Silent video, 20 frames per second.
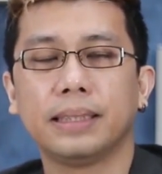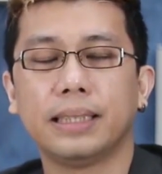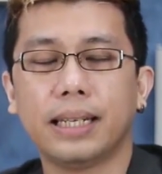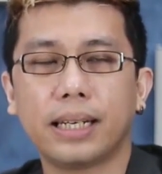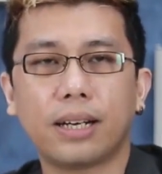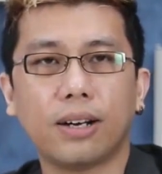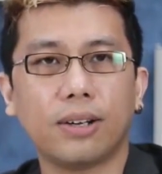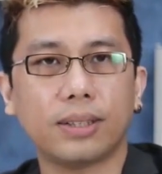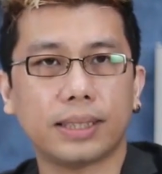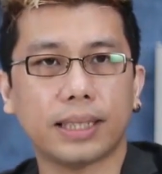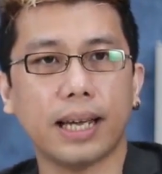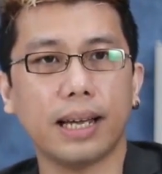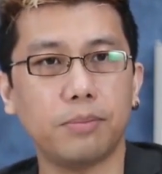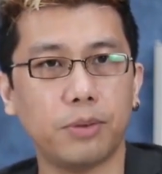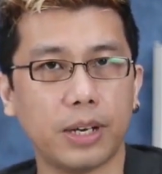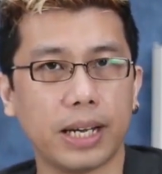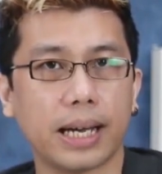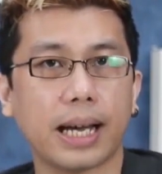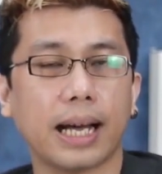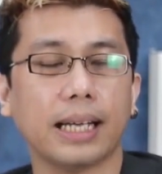Jadi kalau
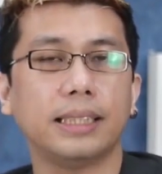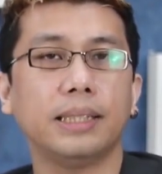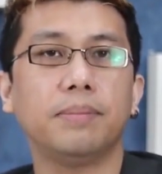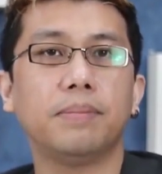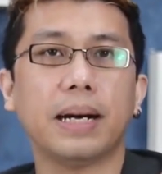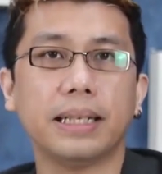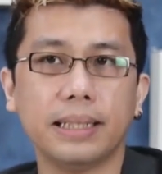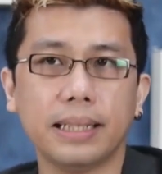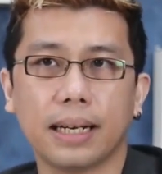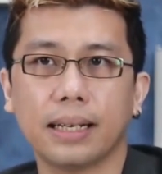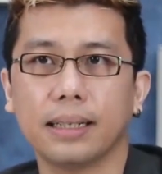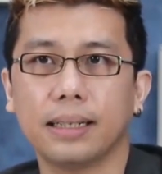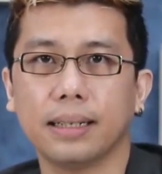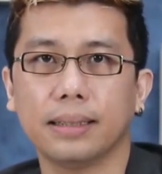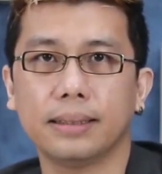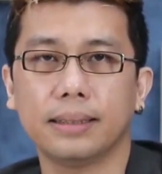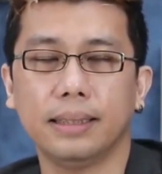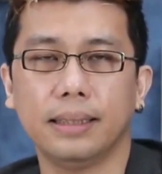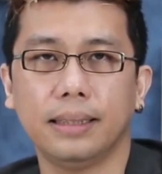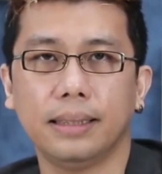saya mulai kasih banyak
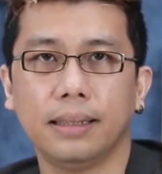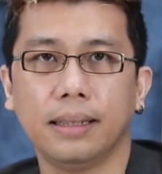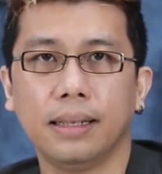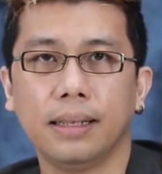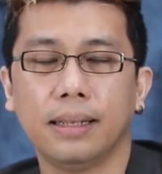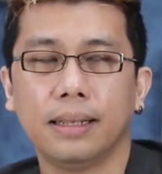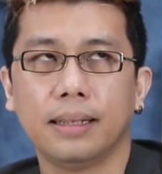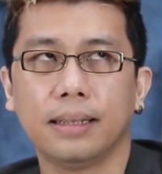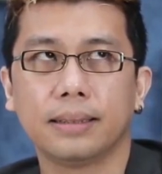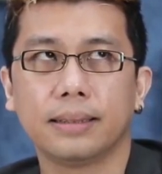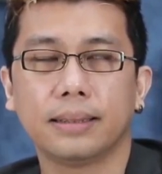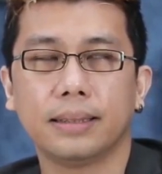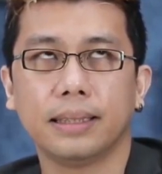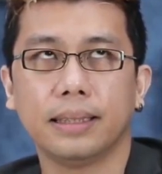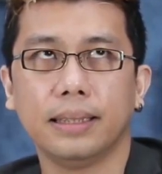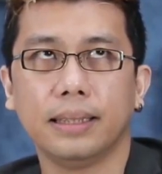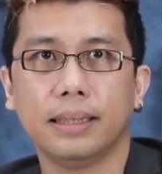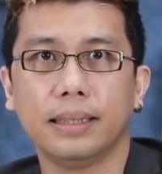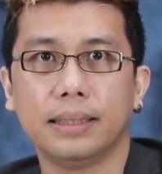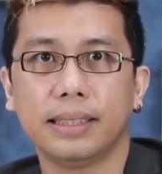ke si
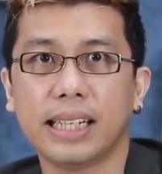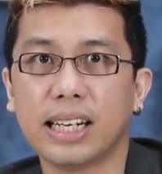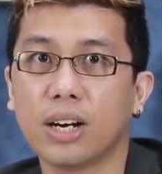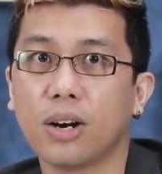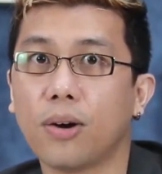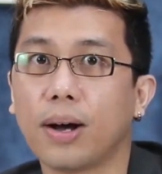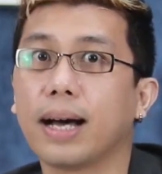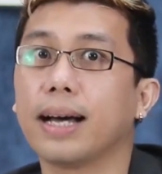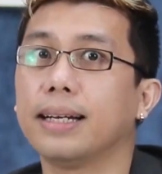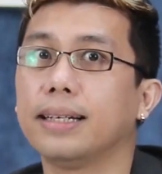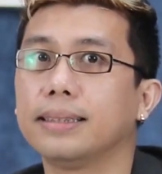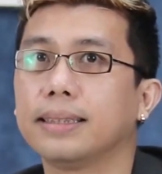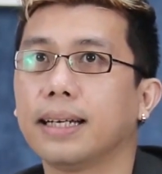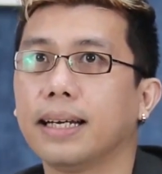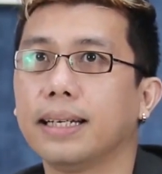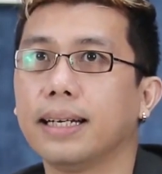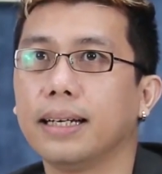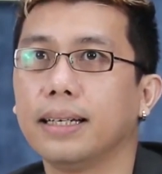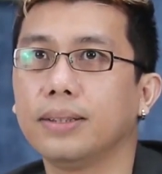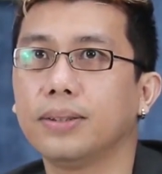si cinlokan
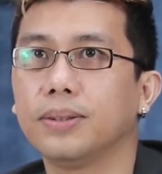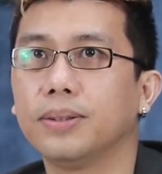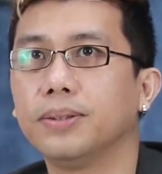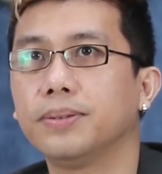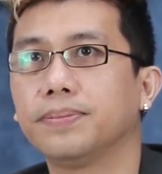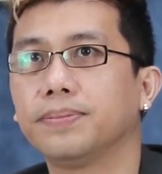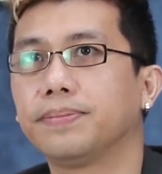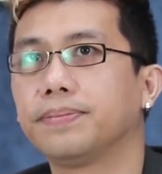saya itu,